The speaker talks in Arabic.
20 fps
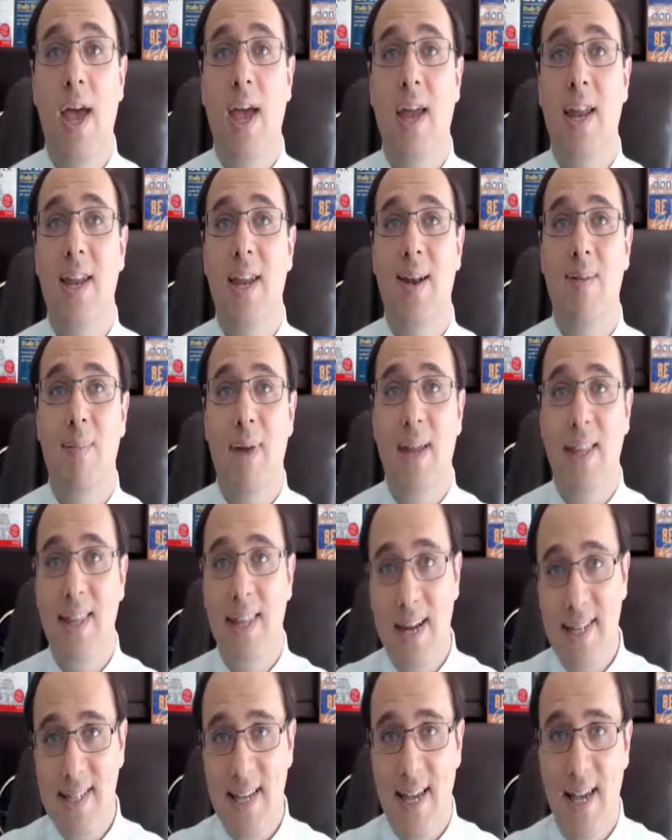إن
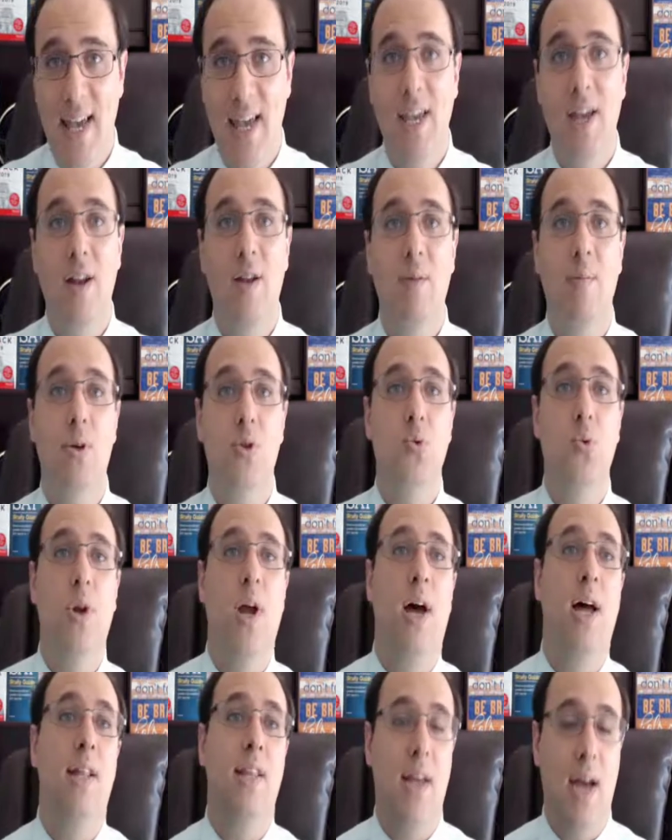المدرسة هي اللي
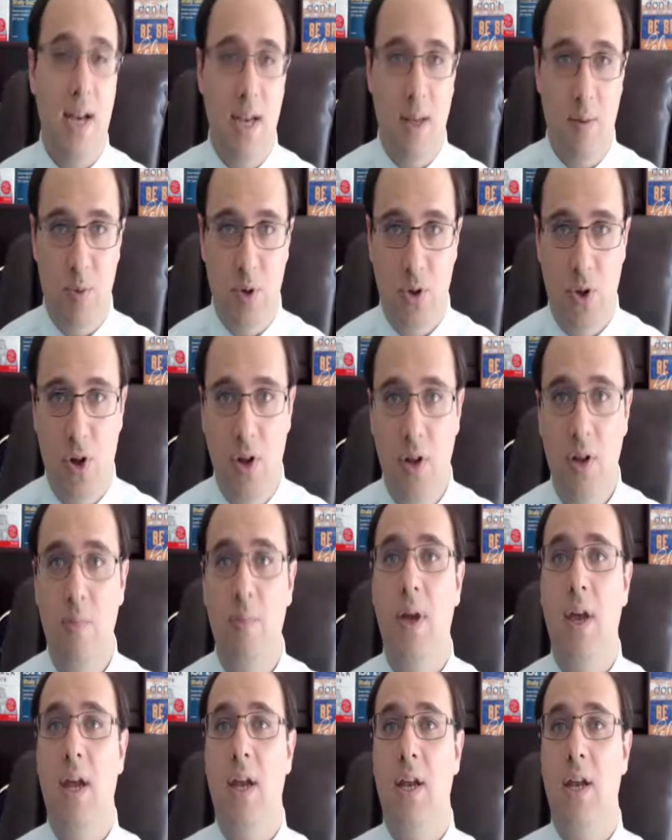مسؤولة عن تعليم
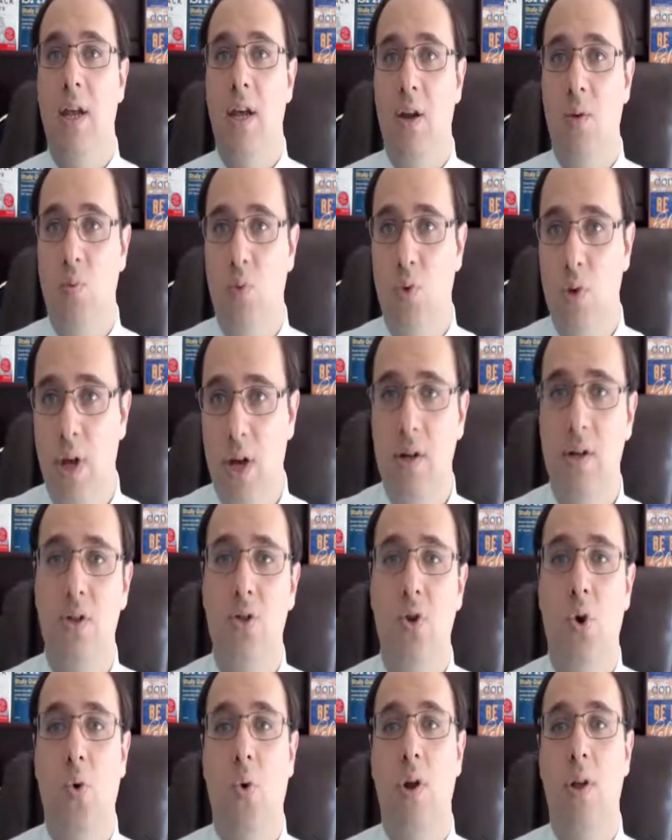الطالب إن
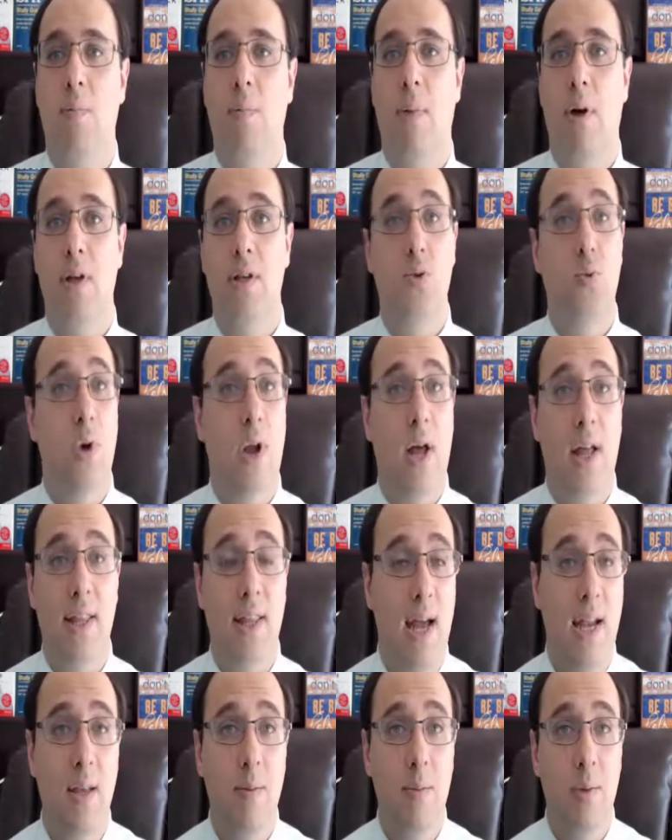المدرس هو اللي مسؤول عن
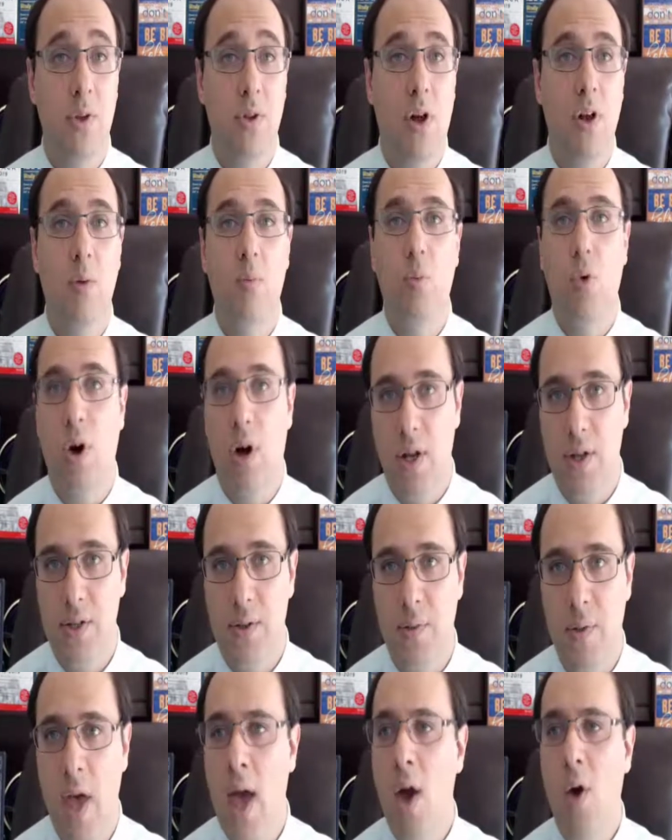تعليم الطالب
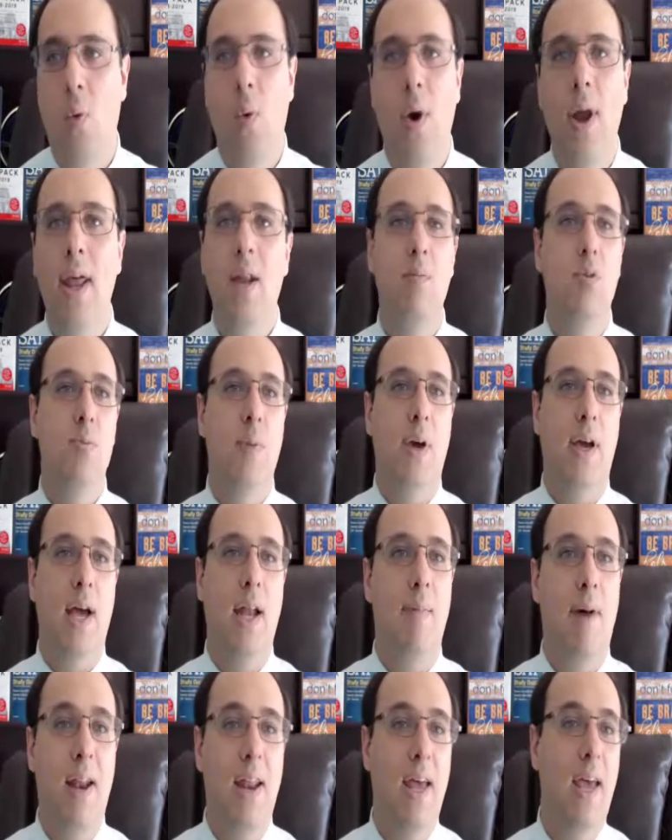وخلاص وأنا هنا مش
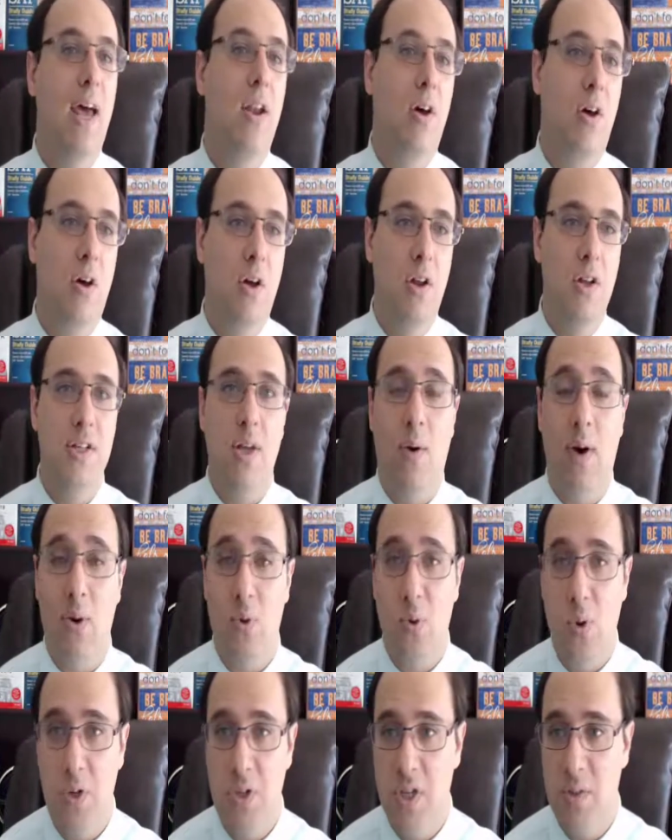بتكلم عليا أنا خالص أو على
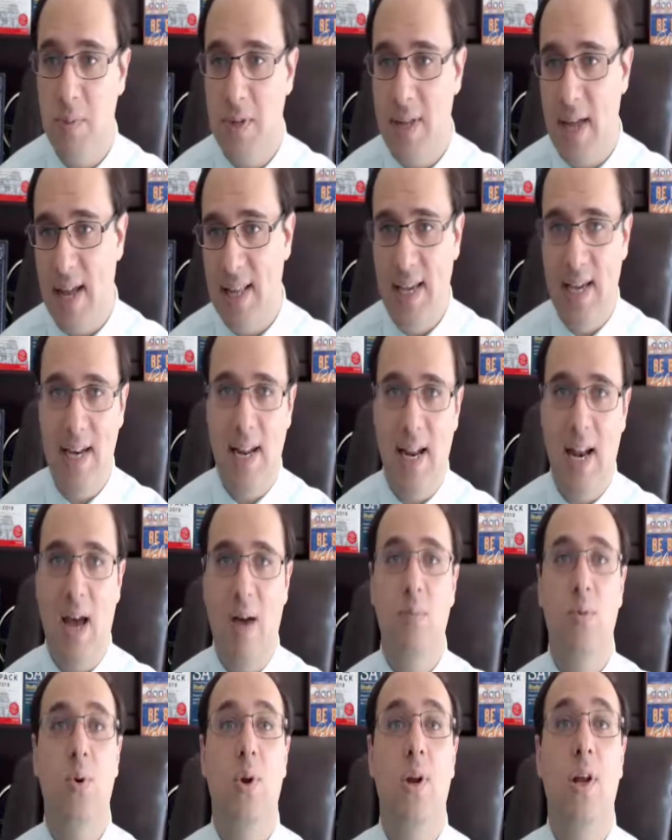الكورسز بتاعتي إحنا
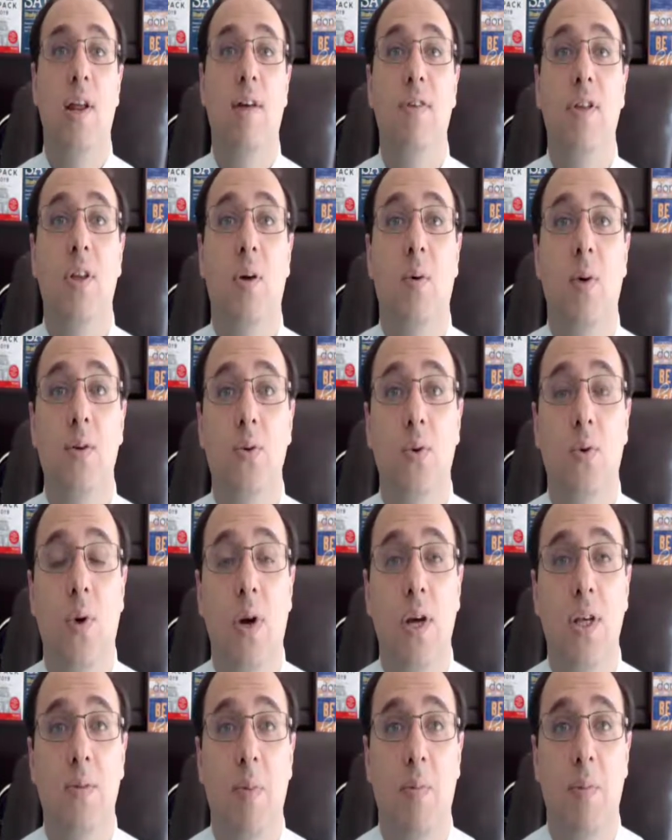الحمد لله في تواصل
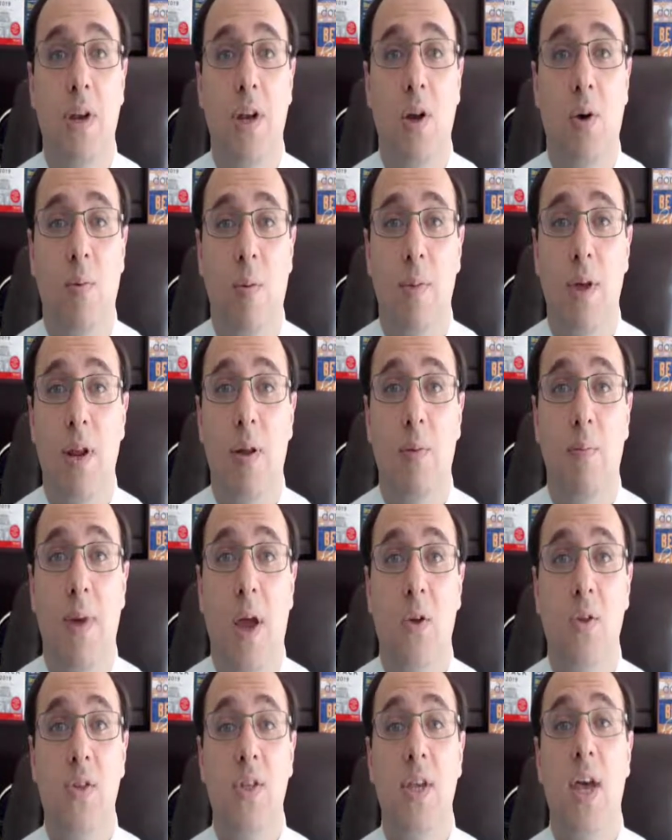كويس ما بيننا وما بين
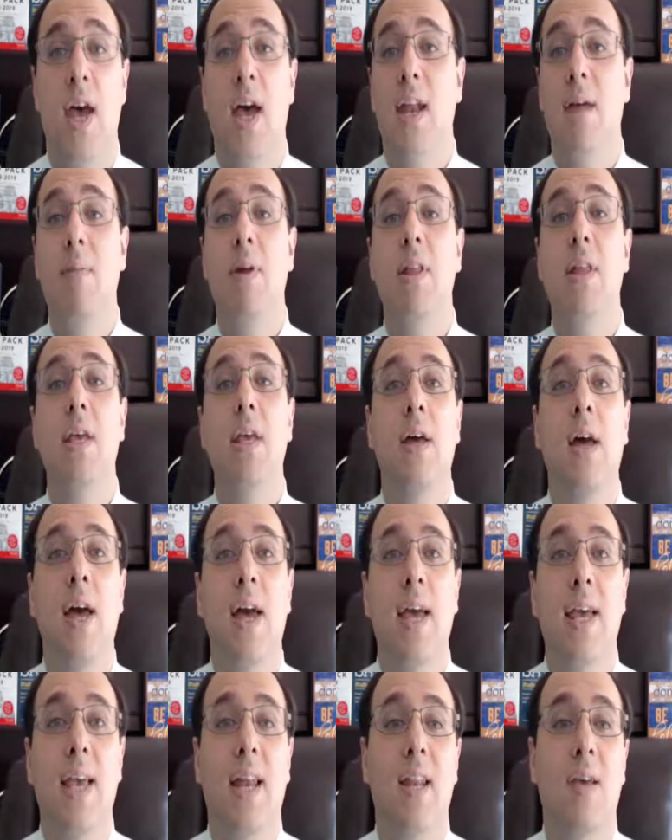البيرنتس إنما دي
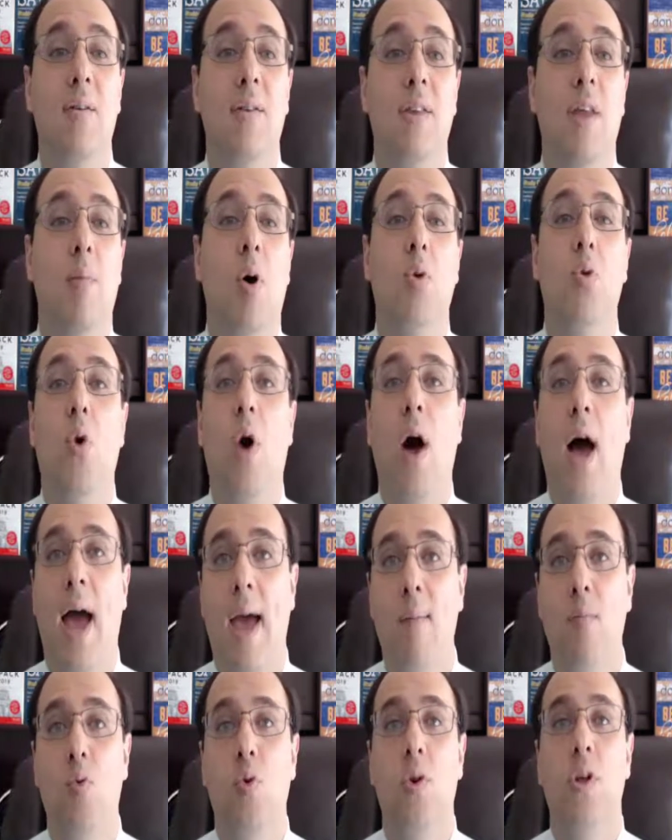يعني ده موضوع
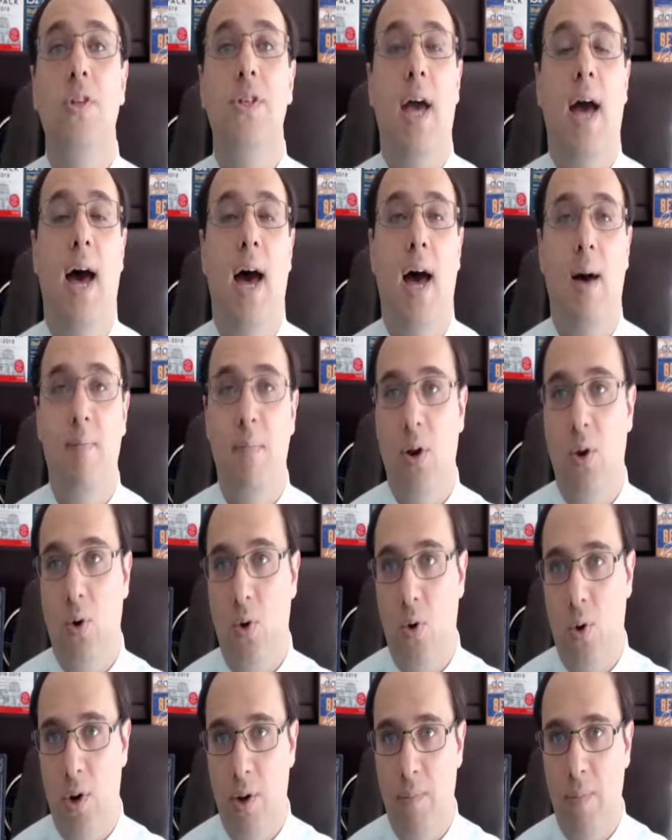عام ونصيحة عامة
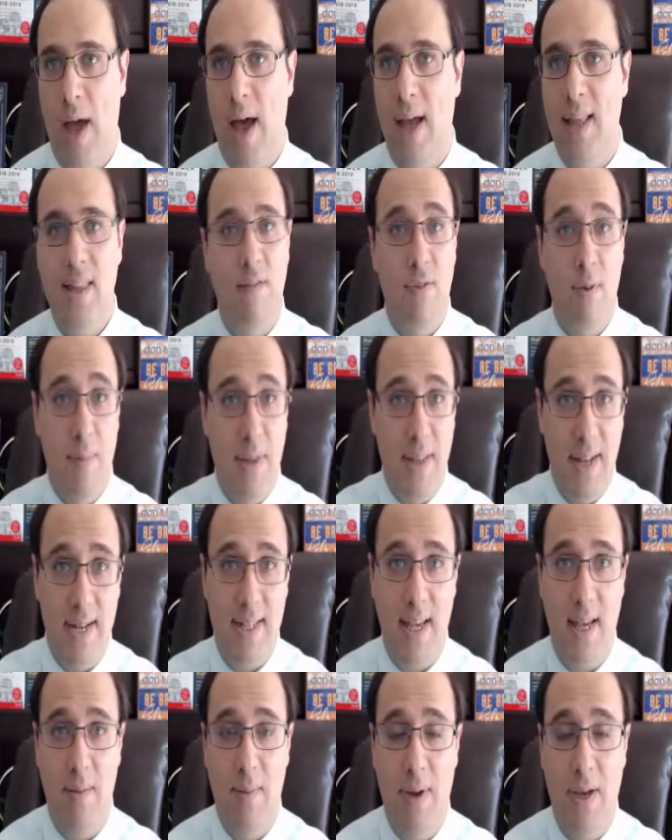للكل حتى في
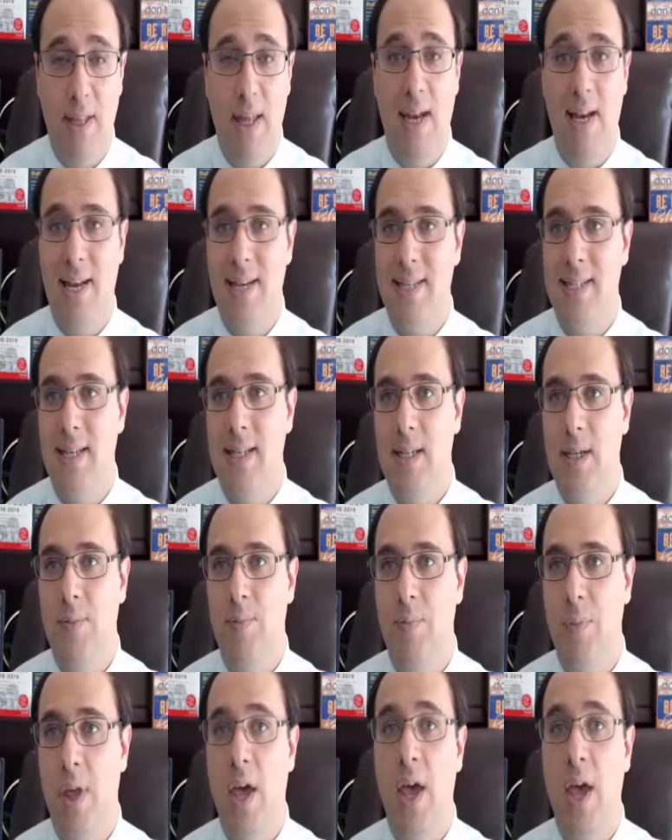المدرسة يعني بعيد عن الأساتذة